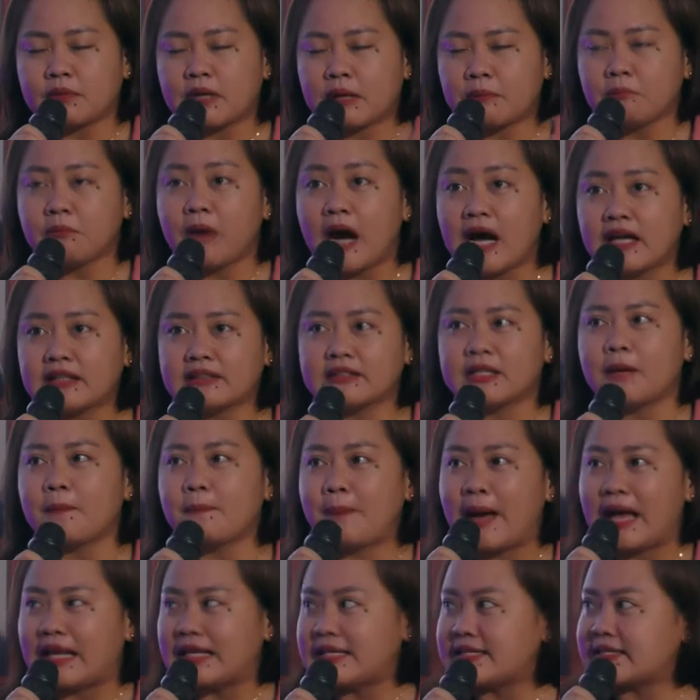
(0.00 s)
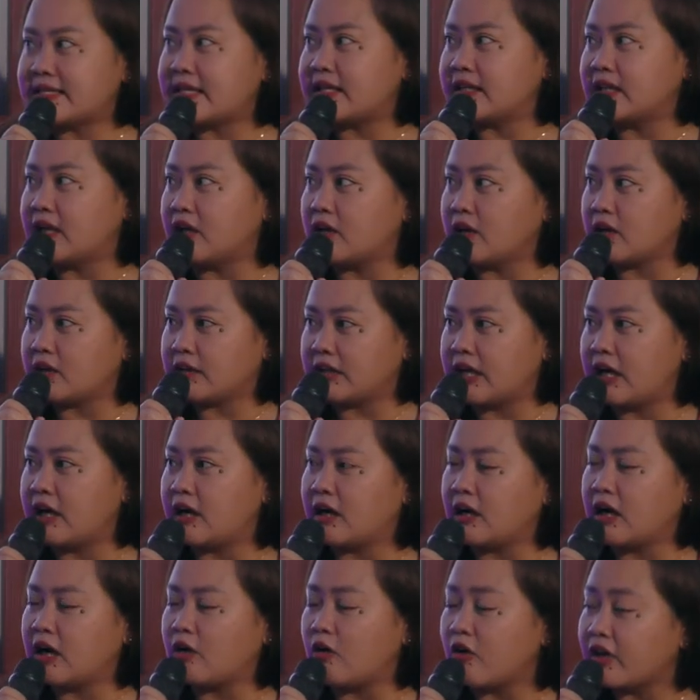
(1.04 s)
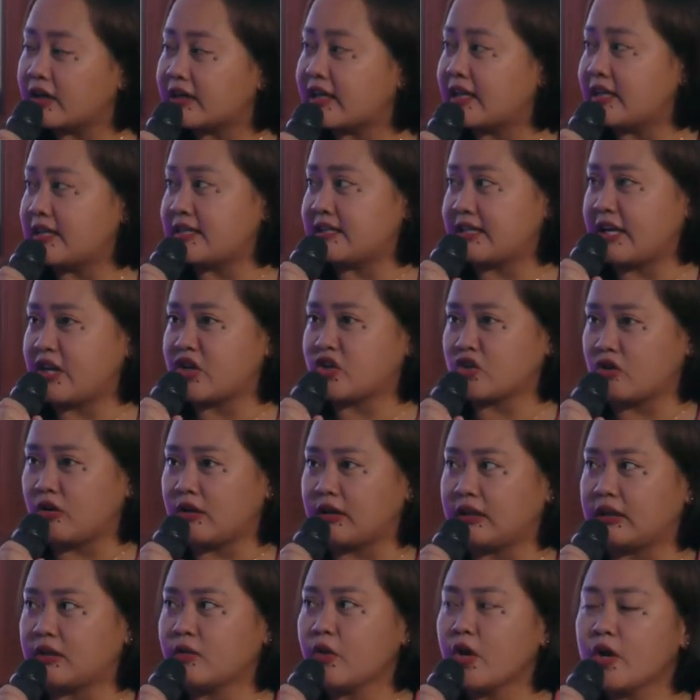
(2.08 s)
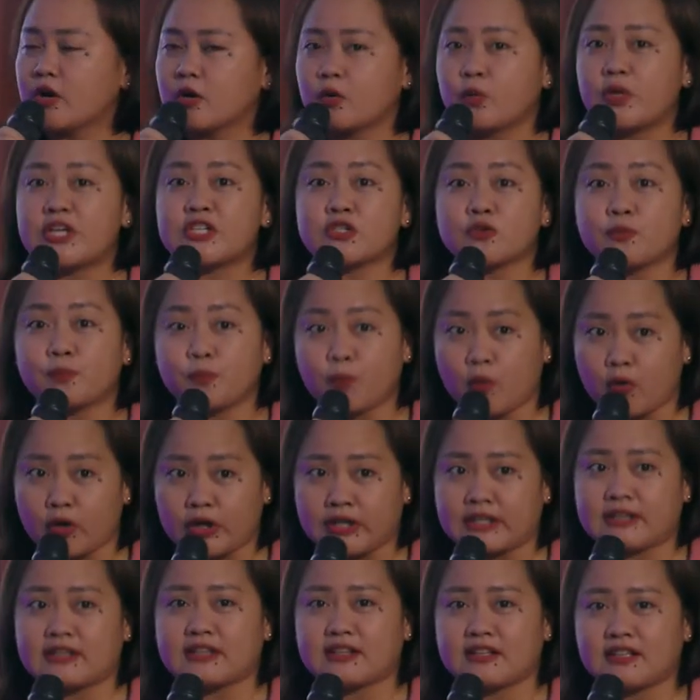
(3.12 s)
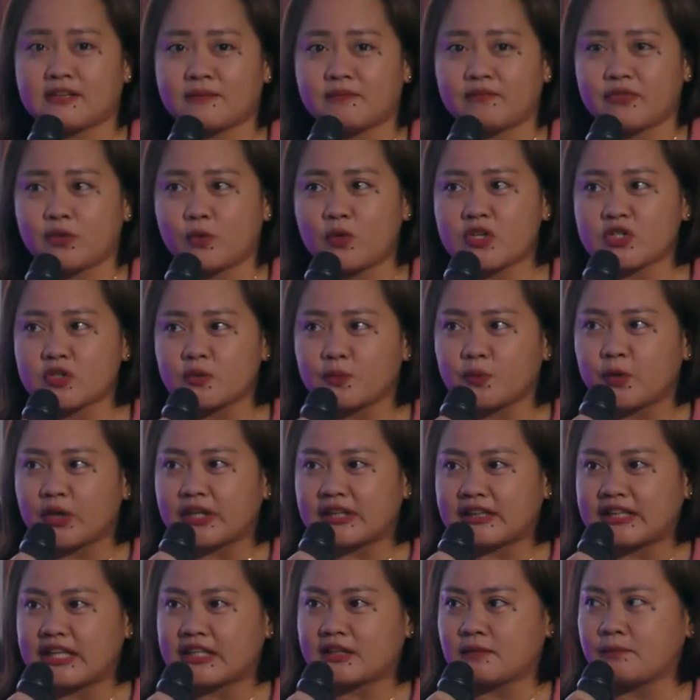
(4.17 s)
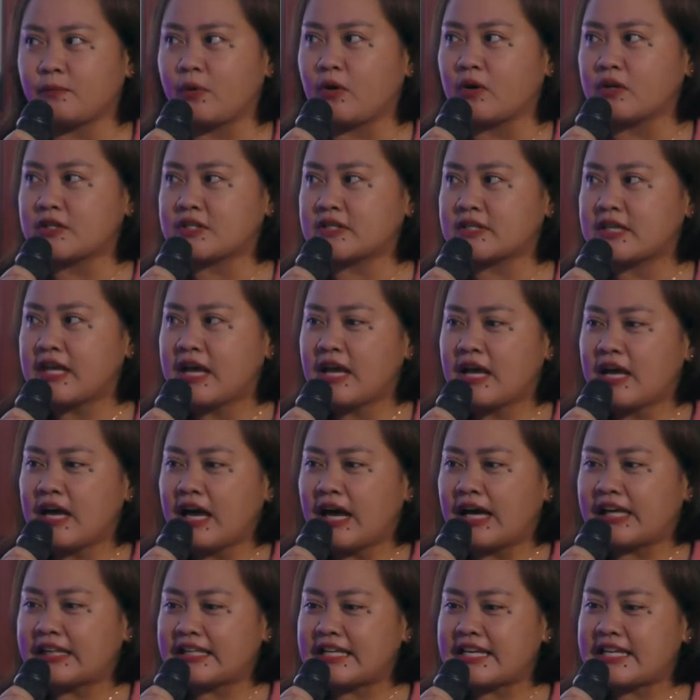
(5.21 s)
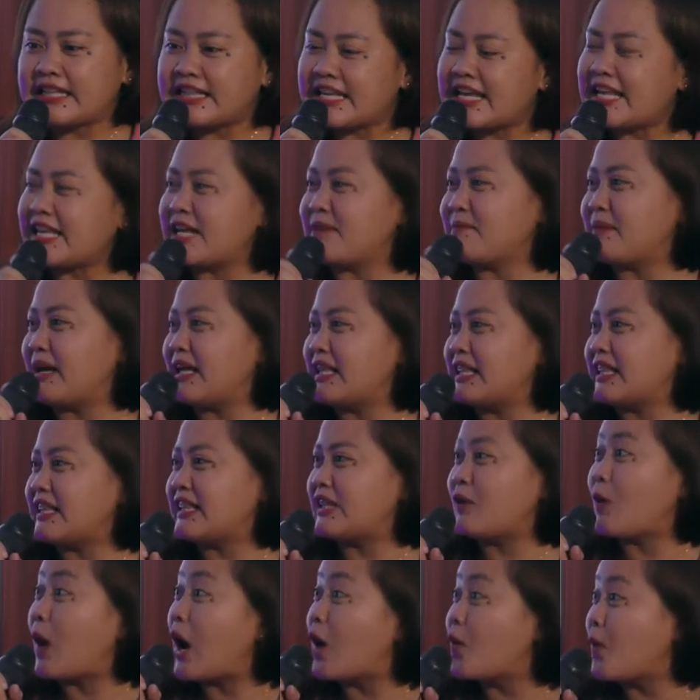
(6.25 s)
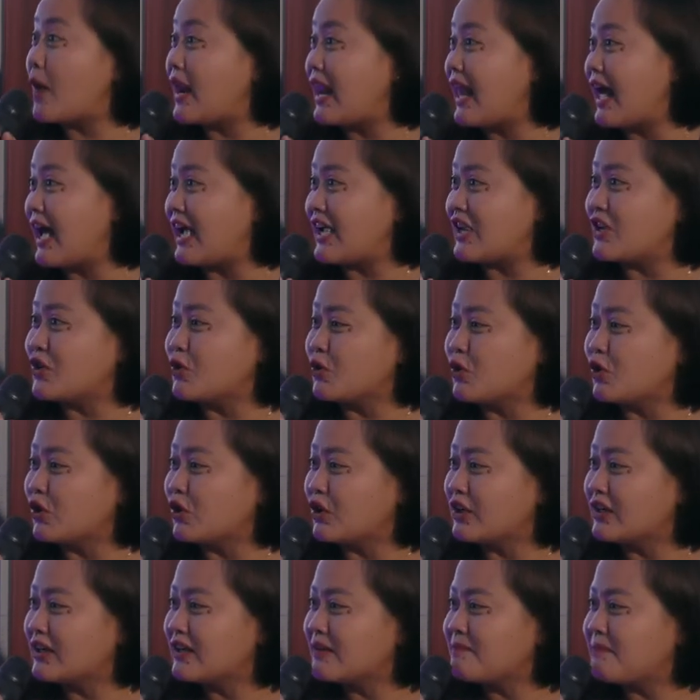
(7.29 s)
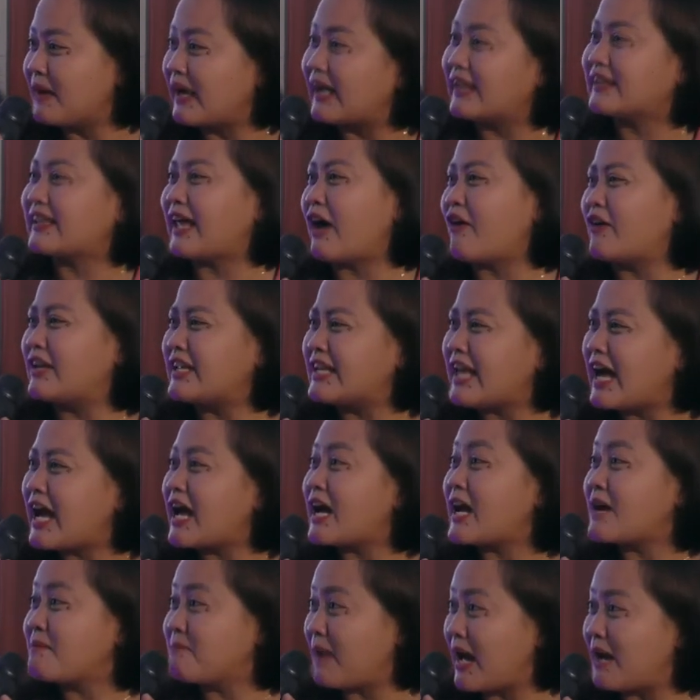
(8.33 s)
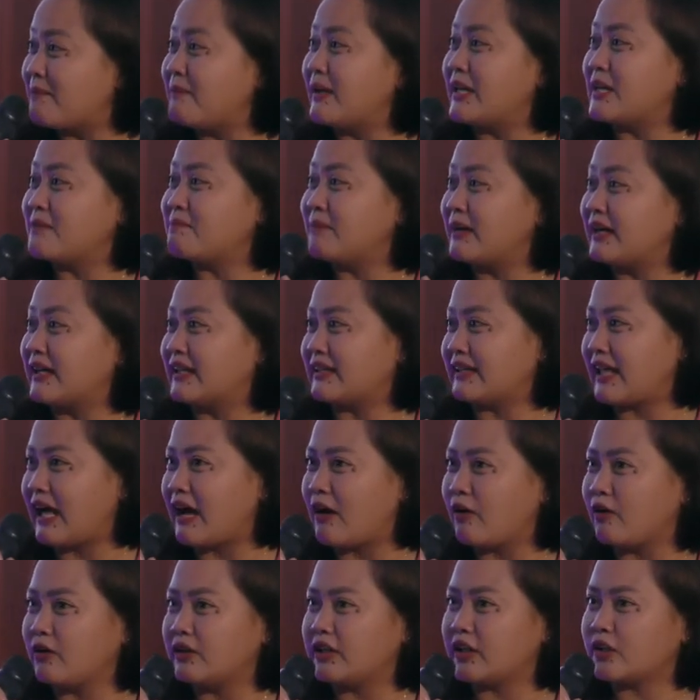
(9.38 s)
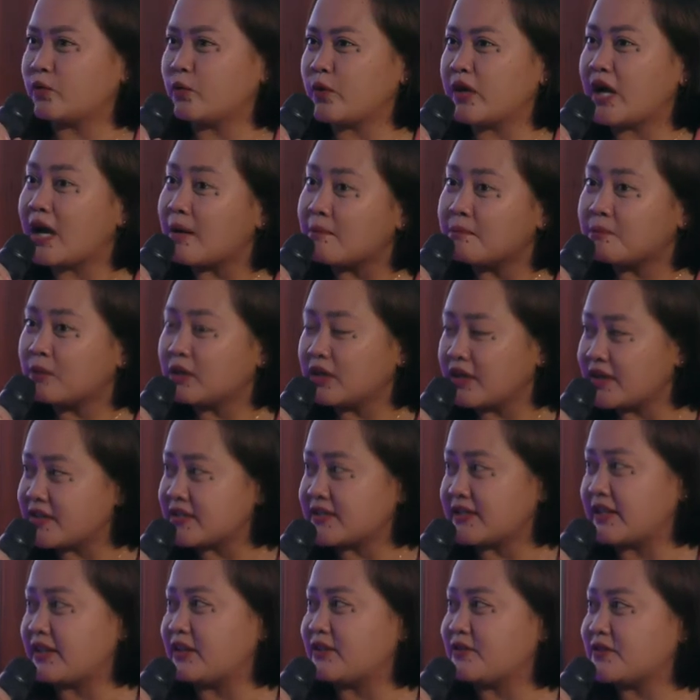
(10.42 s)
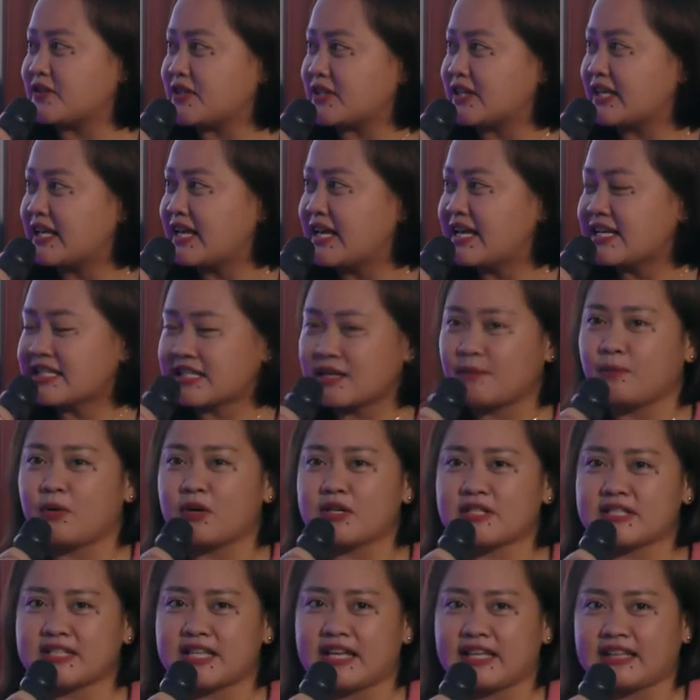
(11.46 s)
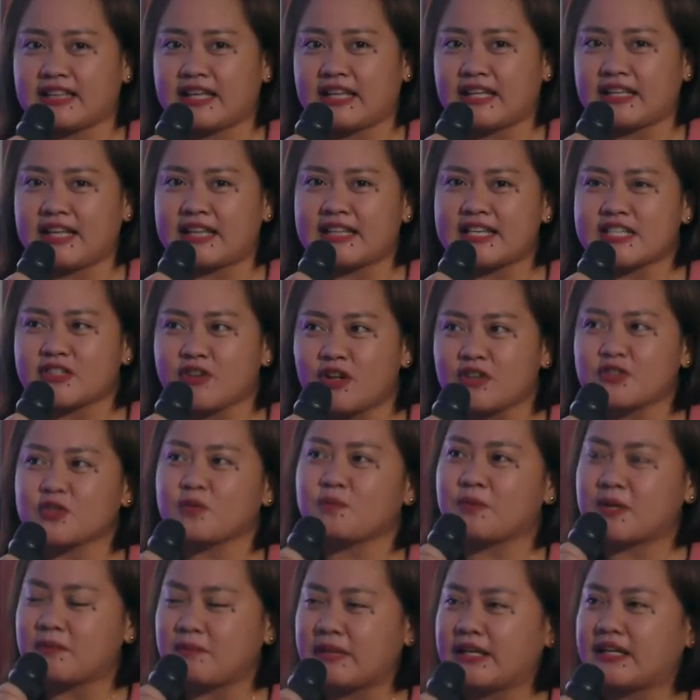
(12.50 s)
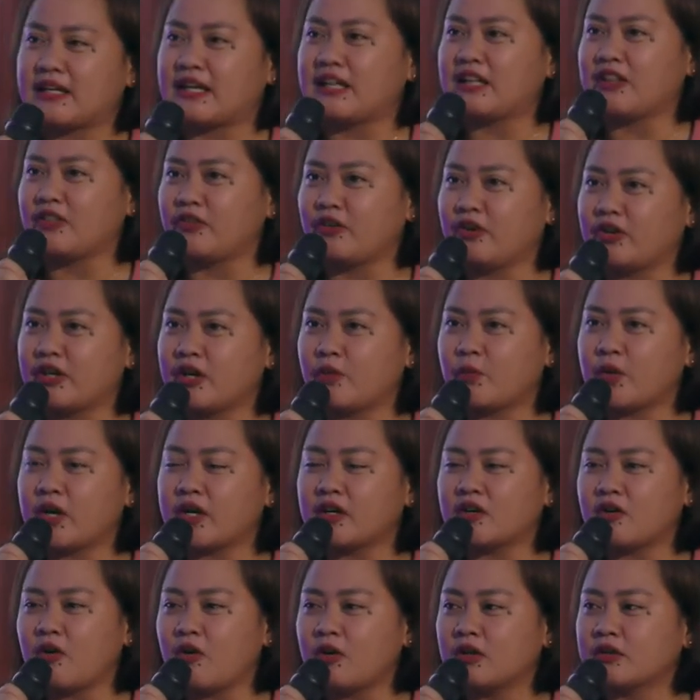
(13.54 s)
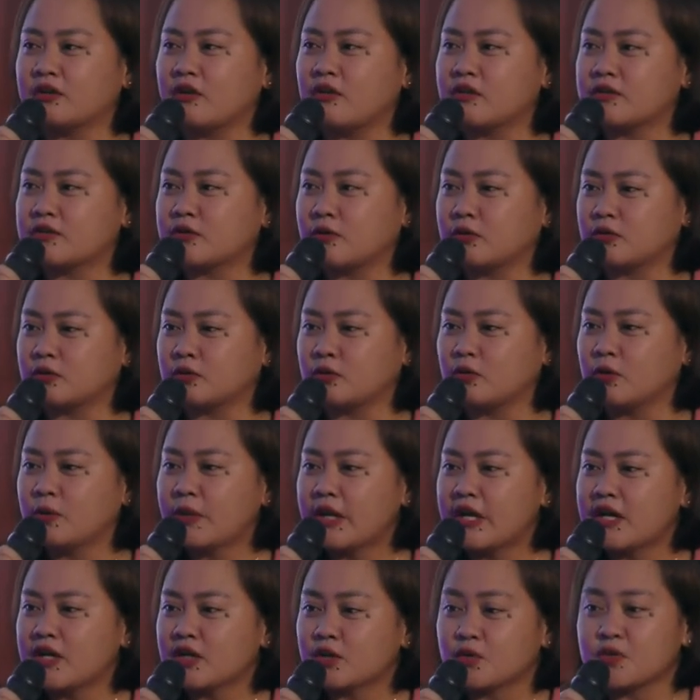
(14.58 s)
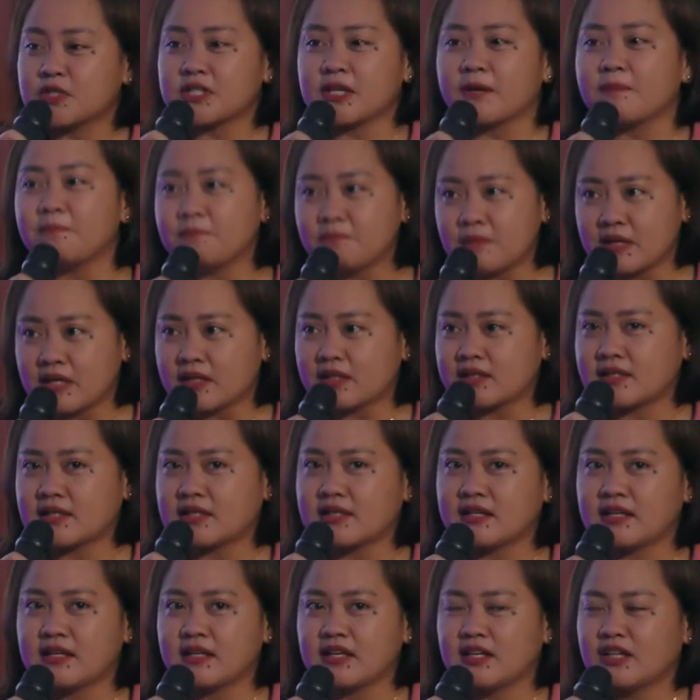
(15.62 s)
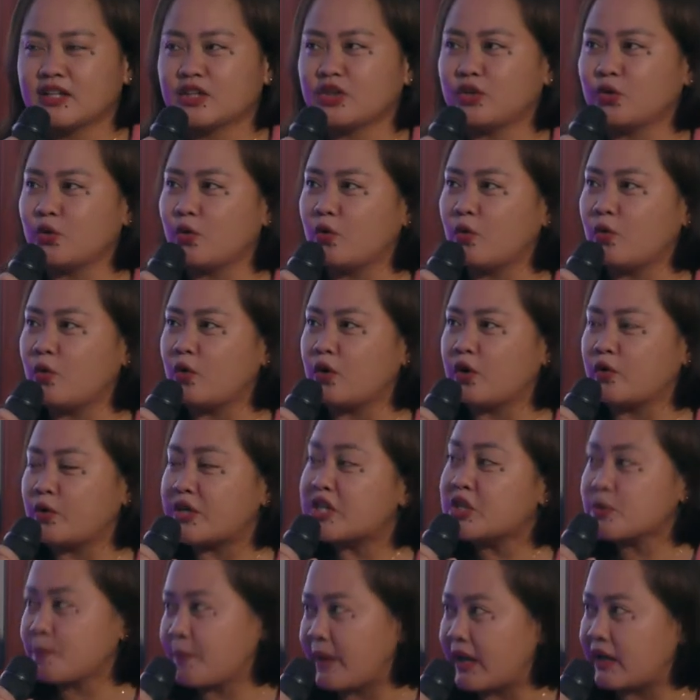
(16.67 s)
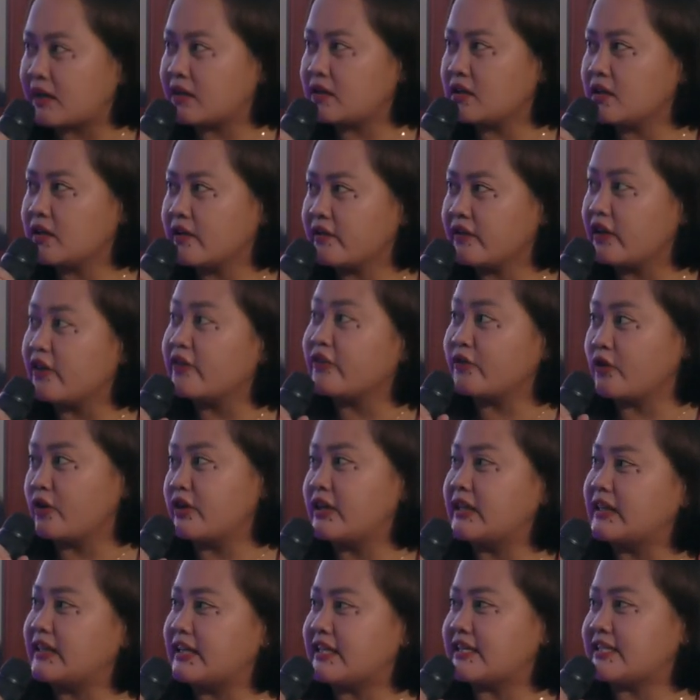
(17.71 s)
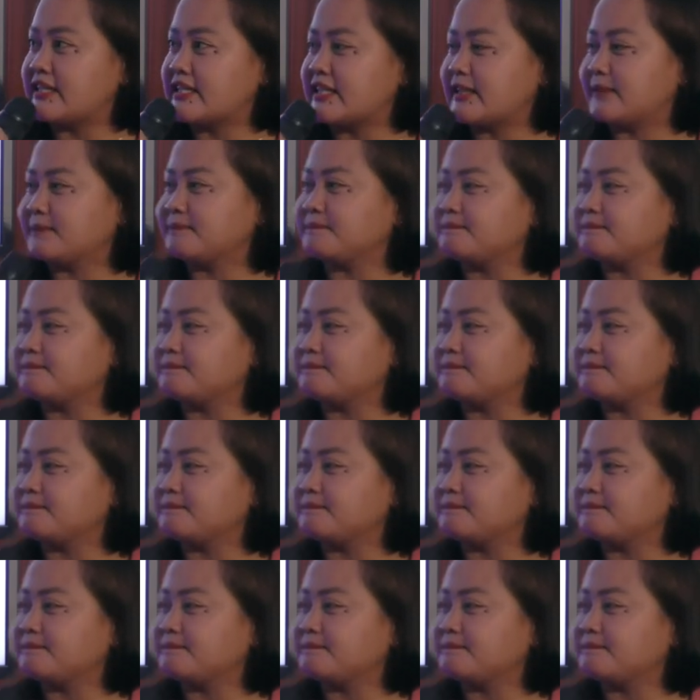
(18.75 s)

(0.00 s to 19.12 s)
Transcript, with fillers: bond ng policy ng, ng uh, organization, we support. We support that boss. At hindi naman nawawala yung pagkatao, hindi nakakababa ng pagkatao that we humble ourselves sa boss natin. That is also biblical, no? Now, we are called also to, to submit, to respect the authorities.